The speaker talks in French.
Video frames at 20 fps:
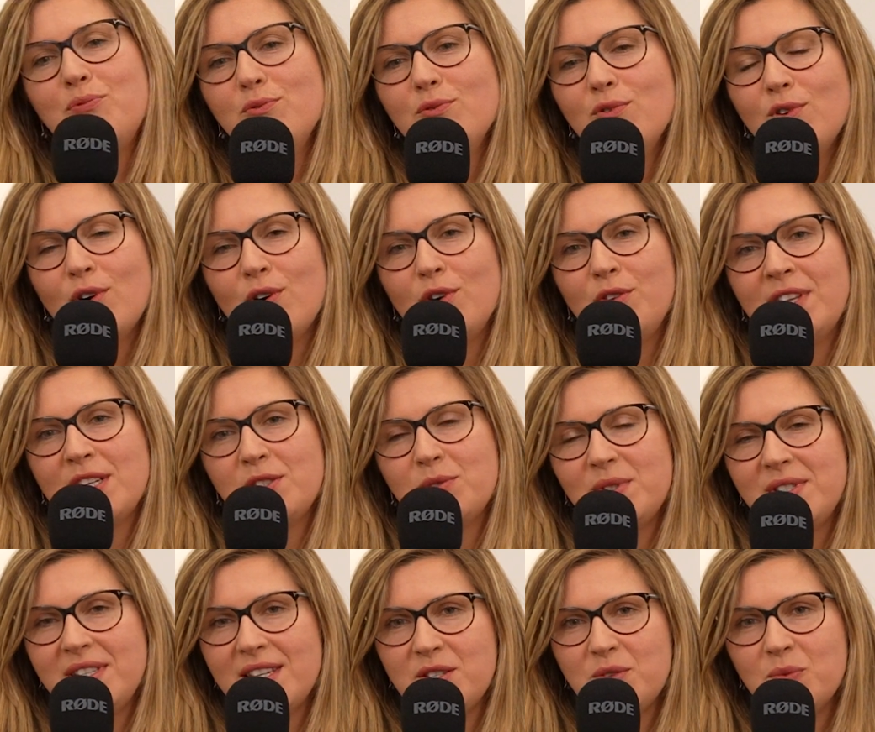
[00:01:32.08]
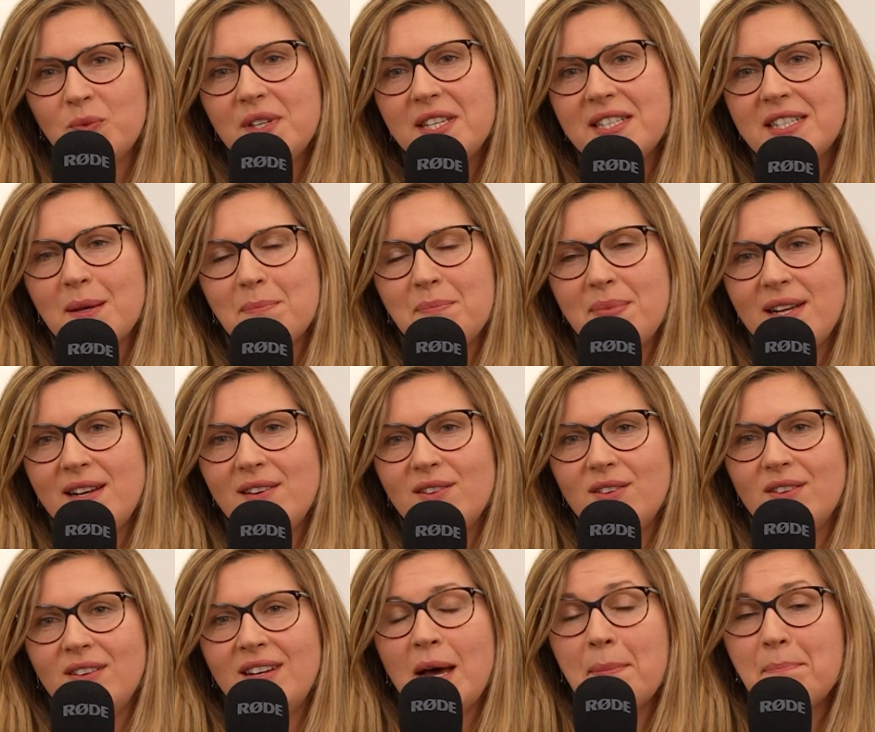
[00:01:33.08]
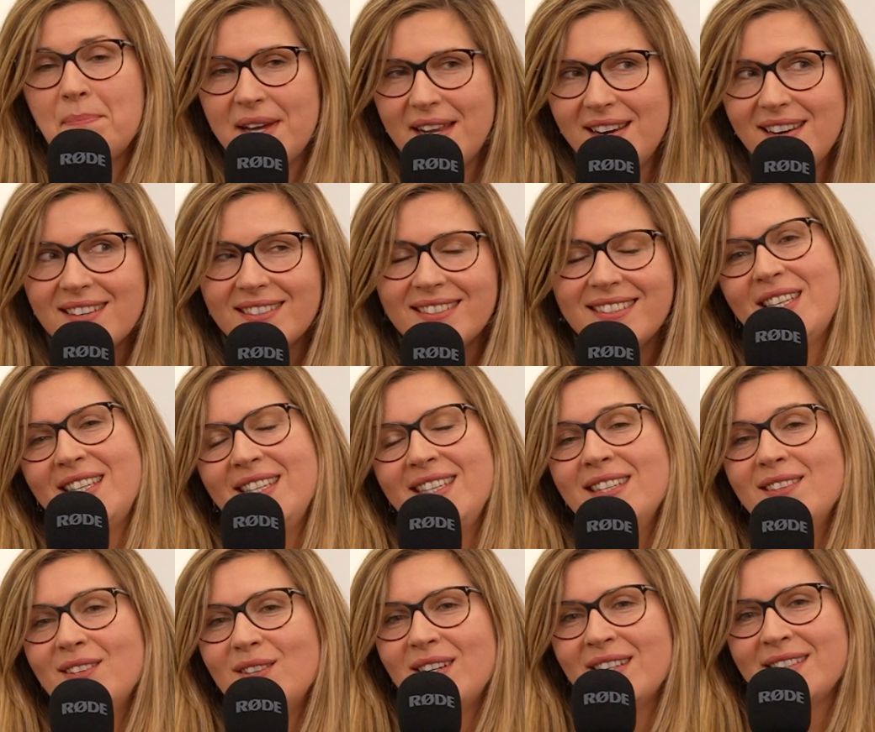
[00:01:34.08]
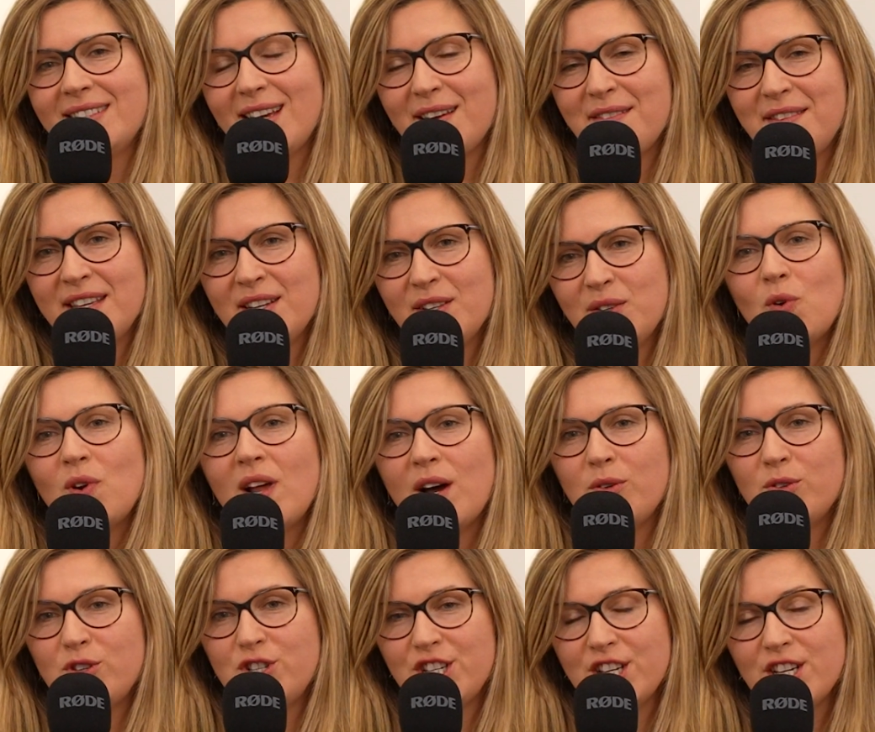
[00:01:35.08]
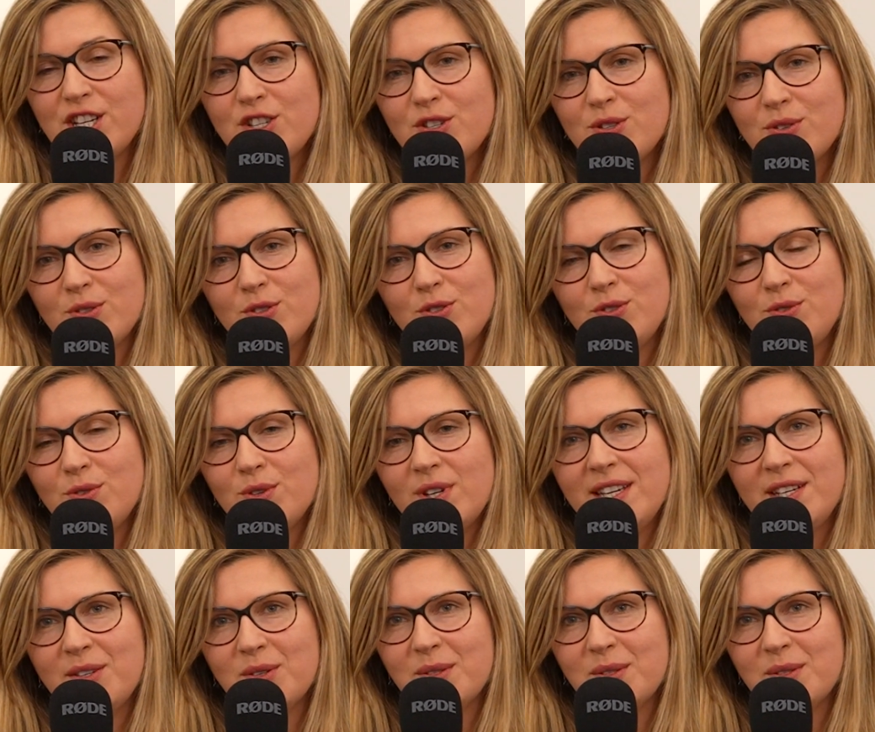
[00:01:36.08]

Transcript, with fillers: pour une association qui s'appelle euh, L'Appel, qui euh, intervient dans la recherche sur les